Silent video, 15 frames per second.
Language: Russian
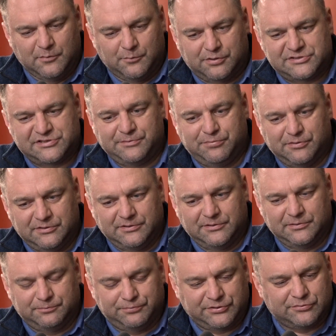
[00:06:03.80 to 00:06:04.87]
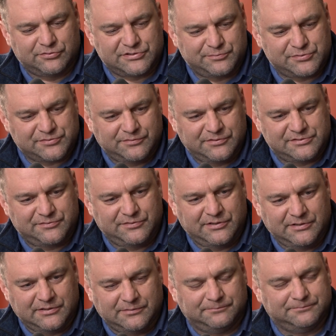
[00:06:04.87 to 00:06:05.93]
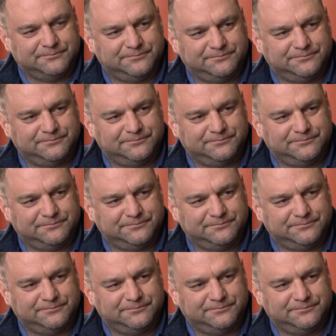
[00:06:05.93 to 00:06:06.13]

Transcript: Спасибо и приносим свои извинения.